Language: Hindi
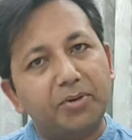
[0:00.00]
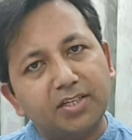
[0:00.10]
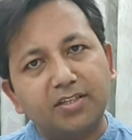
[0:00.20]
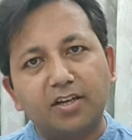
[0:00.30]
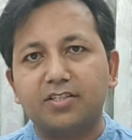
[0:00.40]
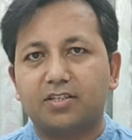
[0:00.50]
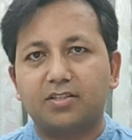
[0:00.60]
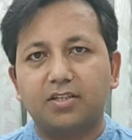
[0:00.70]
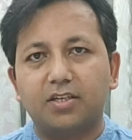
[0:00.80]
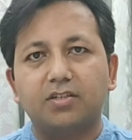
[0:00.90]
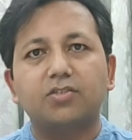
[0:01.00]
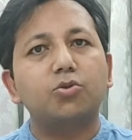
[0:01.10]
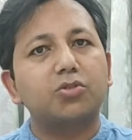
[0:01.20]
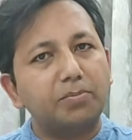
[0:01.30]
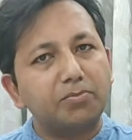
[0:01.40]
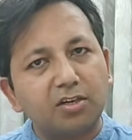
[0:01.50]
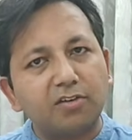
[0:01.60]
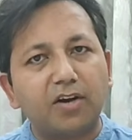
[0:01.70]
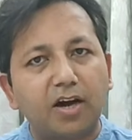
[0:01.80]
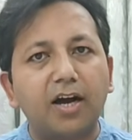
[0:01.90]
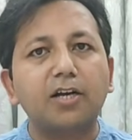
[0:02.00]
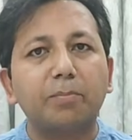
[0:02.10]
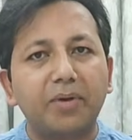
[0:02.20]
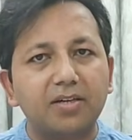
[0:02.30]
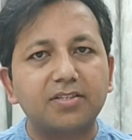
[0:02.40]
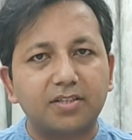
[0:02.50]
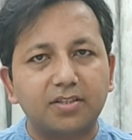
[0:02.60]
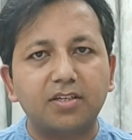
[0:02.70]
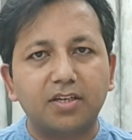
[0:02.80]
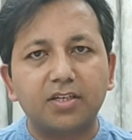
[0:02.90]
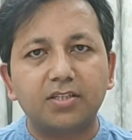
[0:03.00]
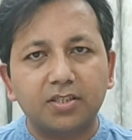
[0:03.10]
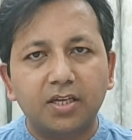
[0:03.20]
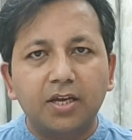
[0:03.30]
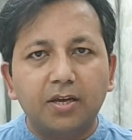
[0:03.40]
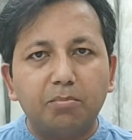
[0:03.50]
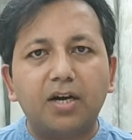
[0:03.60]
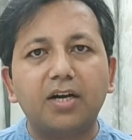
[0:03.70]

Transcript: अभी टल सकती है जो सब तरफ आग फैल सकती है इस